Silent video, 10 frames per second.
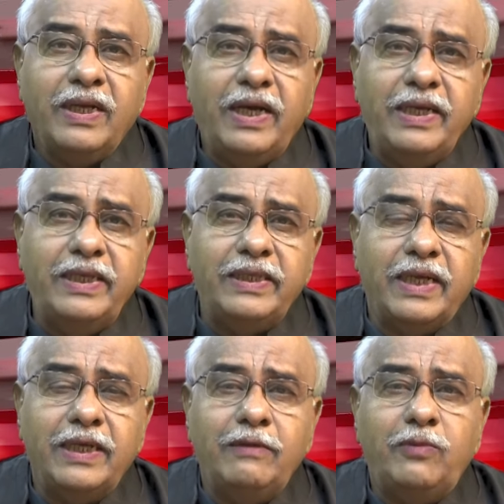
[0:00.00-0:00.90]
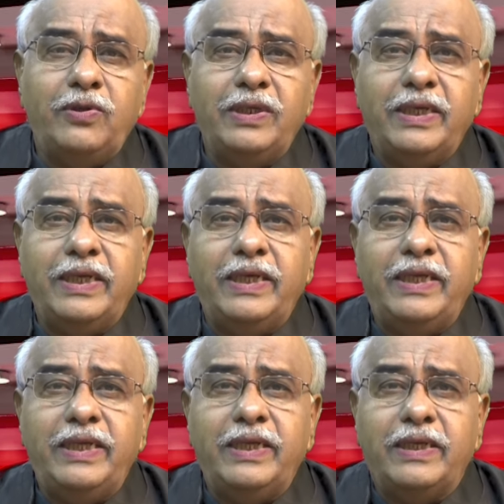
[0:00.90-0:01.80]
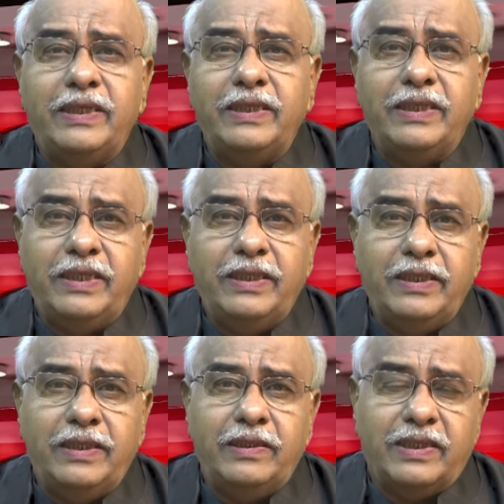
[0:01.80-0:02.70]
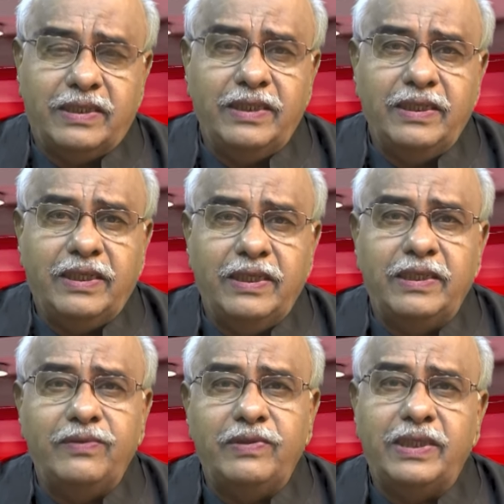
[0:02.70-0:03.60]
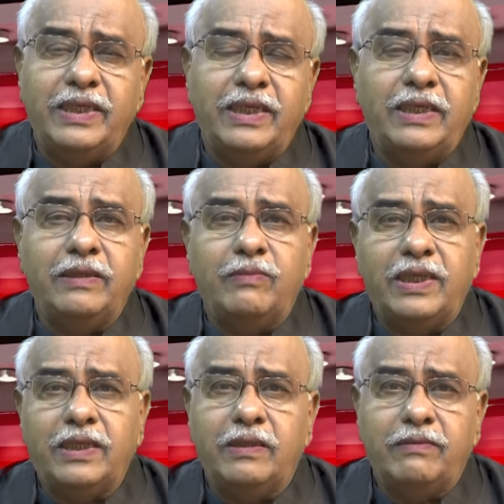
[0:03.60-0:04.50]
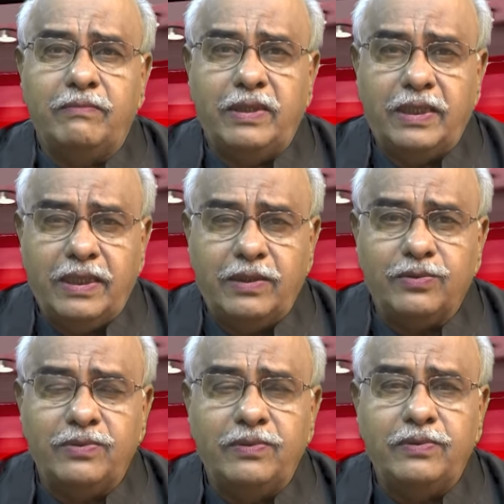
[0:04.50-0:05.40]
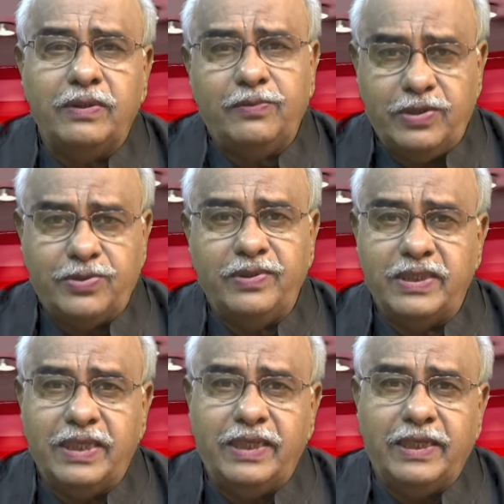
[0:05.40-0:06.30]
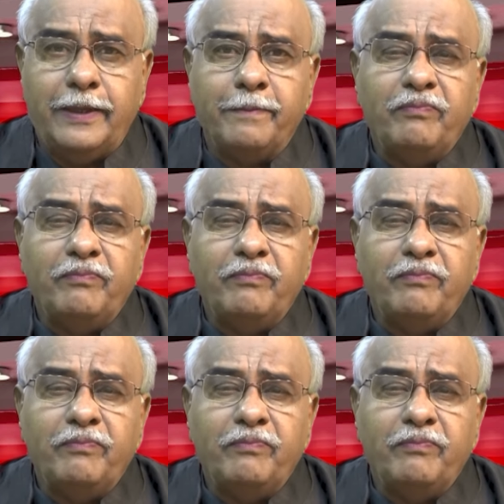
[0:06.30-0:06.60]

కానీ జగన్మోహన్ రెడ్డి రాజకీయాలు అర్థం కాని వారే ఇలాంటి మాట్లా మాట్లాడుతూ ఉండవచ్చు నిజానికి